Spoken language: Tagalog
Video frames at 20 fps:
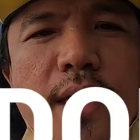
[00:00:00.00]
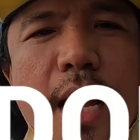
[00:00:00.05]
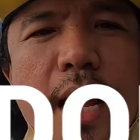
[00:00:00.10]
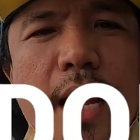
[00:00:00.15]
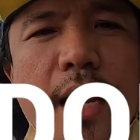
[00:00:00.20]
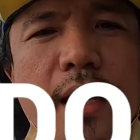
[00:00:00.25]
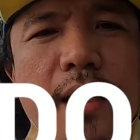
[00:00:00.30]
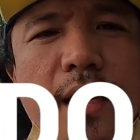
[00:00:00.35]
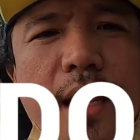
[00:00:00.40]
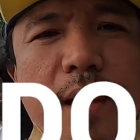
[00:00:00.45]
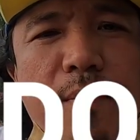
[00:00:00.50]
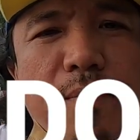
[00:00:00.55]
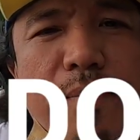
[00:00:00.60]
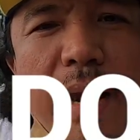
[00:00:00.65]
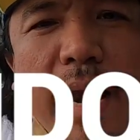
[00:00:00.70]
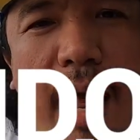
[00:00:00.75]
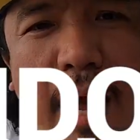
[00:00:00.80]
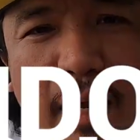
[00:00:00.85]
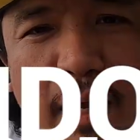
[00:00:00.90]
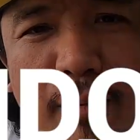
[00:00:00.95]
sa akin eh
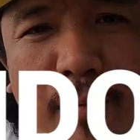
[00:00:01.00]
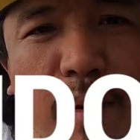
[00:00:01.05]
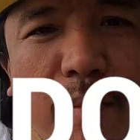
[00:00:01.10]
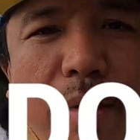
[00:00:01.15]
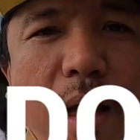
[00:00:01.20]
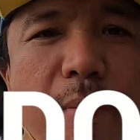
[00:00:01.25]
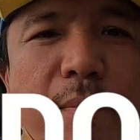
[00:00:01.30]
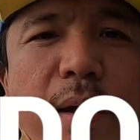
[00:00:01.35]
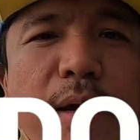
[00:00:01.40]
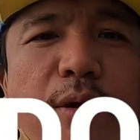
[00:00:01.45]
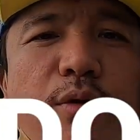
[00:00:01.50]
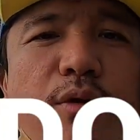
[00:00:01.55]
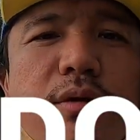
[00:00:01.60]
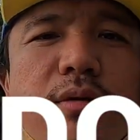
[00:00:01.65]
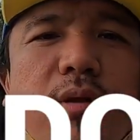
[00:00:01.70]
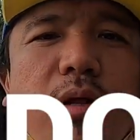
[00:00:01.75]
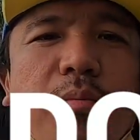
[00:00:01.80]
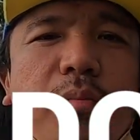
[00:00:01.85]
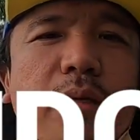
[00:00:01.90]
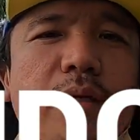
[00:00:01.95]
palaging may
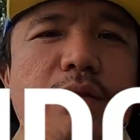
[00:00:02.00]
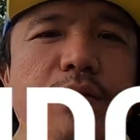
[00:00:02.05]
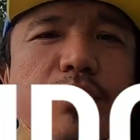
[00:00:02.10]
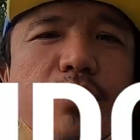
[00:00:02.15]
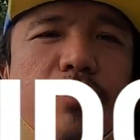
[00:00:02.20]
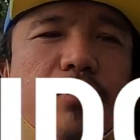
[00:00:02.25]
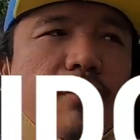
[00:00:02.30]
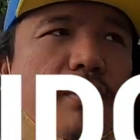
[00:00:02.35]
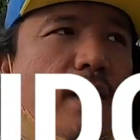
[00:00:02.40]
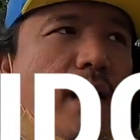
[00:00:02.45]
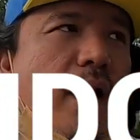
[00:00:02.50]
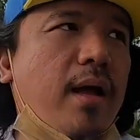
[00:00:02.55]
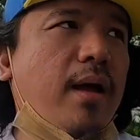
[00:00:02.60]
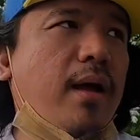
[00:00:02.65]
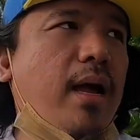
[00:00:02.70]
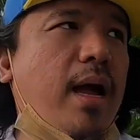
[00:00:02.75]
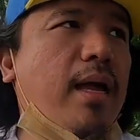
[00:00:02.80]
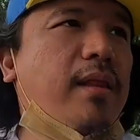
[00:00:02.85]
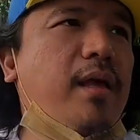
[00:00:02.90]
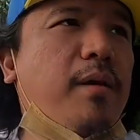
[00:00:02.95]
mapanood na video
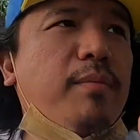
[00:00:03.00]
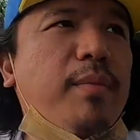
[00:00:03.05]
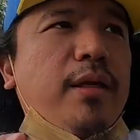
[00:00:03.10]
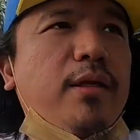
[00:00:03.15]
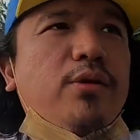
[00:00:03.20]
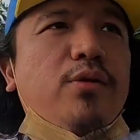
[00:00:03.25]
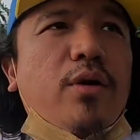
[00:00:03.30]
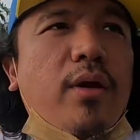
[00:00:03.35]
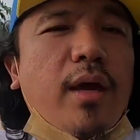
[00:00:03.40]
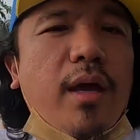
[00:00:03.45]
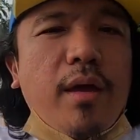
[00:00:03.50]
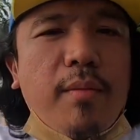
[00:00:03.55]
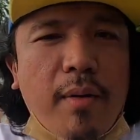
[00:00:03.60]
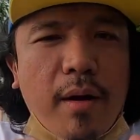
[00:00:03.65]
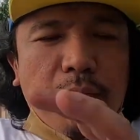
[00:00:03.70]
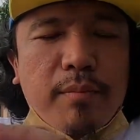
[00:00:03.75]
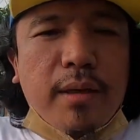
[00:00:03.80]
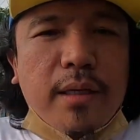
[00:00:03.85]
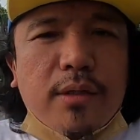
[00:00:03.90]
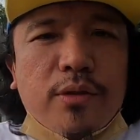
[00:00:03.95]
na uh, kada video eh
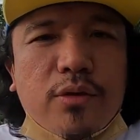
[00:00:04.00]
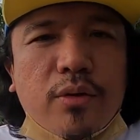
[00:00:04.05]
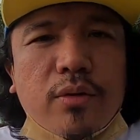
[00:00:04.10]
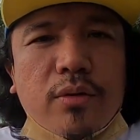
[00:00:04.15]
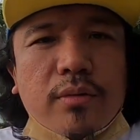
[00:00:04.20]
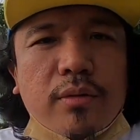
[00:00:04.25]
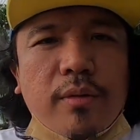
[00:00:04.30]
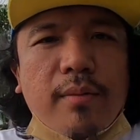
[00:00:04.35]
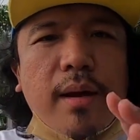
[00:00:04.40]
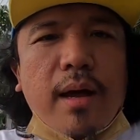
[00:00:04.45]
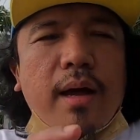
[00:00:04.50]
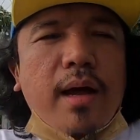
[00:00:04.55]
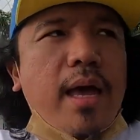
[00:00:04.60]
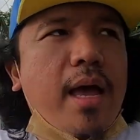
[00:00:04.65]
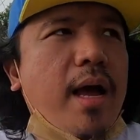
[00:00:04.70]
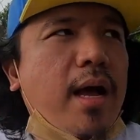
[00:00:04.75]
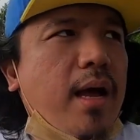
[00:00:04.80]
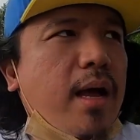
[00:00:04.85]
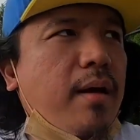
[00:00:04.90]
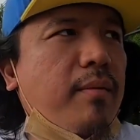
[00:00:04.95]
ibang video di ba
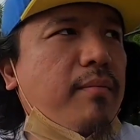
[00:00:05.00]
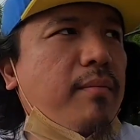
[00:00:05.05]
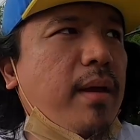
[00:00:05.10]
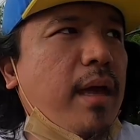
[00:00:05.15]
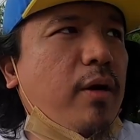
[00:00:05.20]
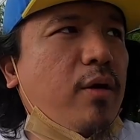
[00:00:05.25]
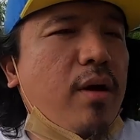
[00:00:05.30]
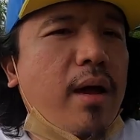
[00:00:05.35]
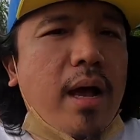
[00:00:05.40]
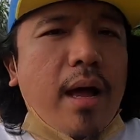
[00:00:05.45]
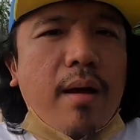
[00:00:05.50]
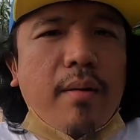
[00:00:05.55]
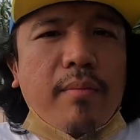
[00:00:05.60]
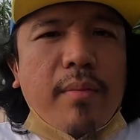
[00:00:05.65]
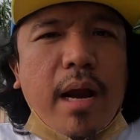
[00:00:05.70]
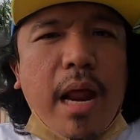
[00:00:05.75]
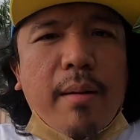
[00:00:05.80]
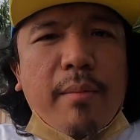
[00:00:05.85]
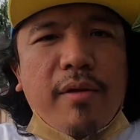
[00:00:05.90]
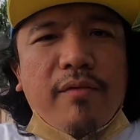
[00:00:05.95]
kaya nga meron nga ah,
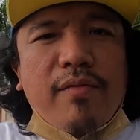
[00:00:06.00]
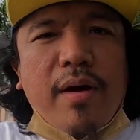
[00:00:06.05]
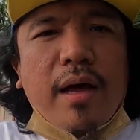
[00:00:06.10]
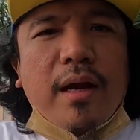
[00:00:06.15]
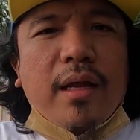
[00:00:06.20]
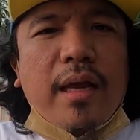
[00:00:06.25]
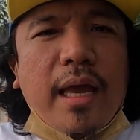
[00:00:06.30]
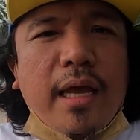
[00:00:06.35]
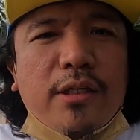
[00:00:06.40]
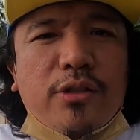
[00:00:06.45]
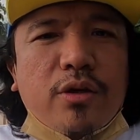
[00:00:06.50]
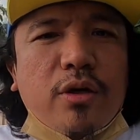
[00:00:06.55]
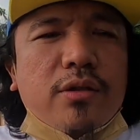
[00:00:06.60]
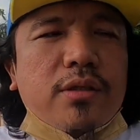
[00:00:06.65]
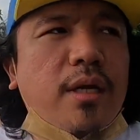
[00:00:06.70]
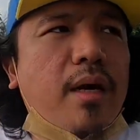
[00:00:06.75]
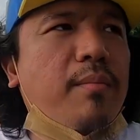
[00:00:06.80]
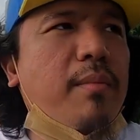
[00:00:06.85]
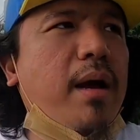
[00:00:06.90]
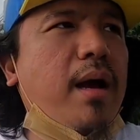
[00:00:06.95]
maraming
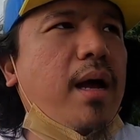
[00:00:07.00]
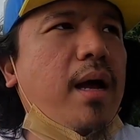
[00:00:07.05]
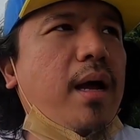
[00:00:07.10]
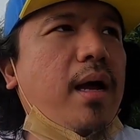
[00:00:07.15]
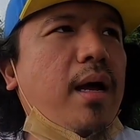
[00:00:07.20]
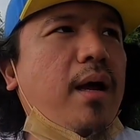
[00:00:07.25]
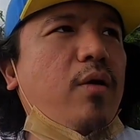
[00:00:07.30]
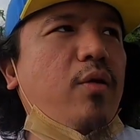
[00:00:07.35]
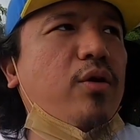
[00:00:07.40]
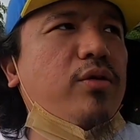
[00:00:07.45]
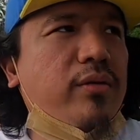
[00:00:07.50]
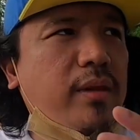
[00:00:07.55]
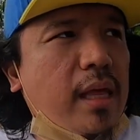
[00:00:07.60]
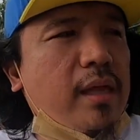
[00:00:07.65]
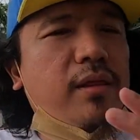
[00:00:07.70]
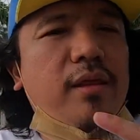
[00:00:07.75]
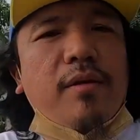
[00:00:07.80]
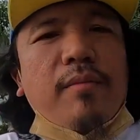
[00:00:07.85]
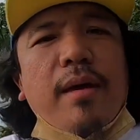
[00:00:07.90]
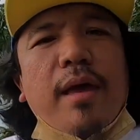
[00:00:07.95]
variations ang mga
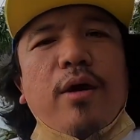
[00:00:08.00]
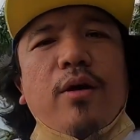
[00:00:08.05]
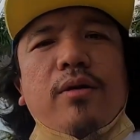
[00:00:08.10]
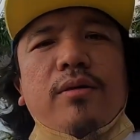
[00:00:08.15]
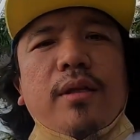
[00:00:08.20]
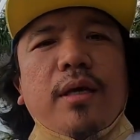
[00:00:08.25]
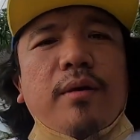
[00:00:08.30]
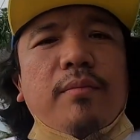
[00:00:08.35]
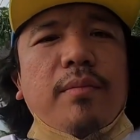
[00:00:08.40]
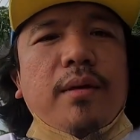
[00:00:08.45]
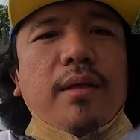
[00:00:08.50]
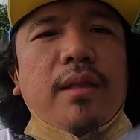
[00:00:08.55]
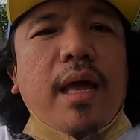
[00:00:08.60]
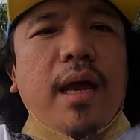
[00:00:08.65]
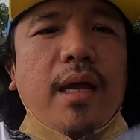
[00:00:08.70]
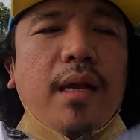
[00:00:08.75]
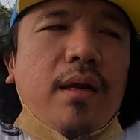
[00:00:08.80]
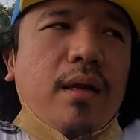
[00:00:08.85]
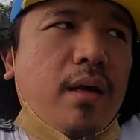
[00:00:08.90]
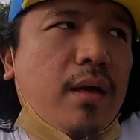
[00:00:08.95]
content ni Mayor TV
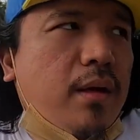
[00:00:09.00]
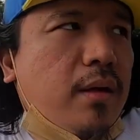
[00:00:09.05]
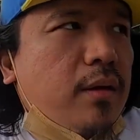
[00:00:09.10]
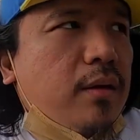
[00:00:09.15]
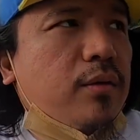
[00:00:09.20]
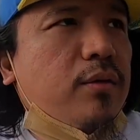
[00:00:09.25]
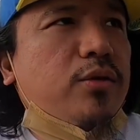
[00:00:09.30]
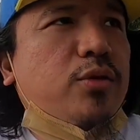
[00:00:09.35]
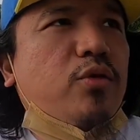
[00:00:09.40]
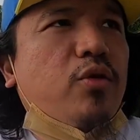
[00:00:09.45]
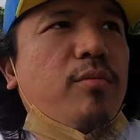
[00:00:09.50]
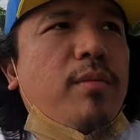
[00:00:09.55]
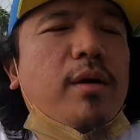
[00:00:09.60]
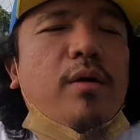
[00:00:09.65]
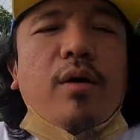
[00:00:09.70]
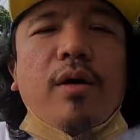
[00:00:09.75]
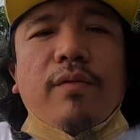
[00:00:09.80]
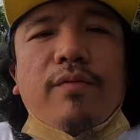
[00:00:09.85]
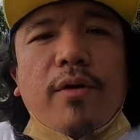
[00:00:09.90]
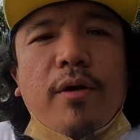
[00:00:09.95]
dahil gusto ko
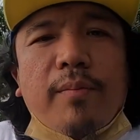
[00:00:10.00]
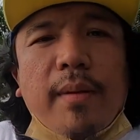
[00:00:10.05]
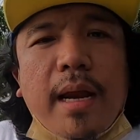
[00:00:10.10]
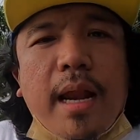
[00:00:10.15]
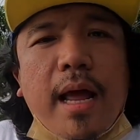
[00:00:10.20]
mag-offer